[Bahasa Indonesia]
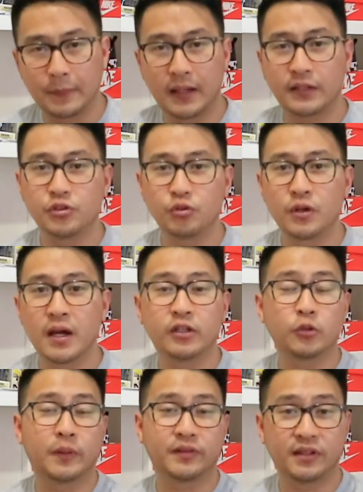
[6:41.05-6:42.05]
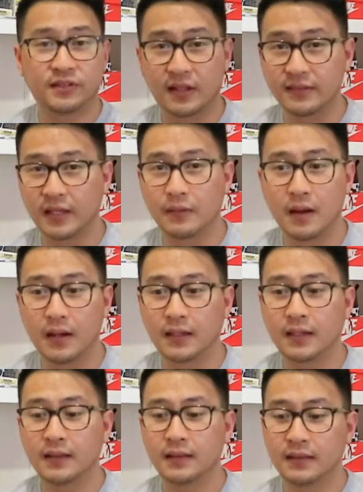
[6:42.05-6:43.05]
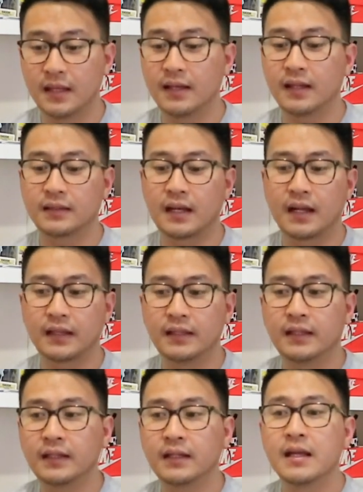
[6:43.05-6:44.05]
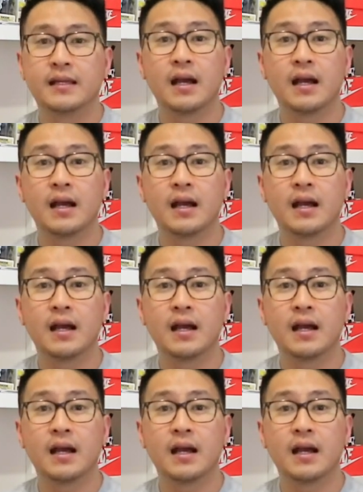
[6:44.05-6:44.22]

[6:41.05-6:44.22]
pendek juga itu pastinya santai banget dan yang terakhir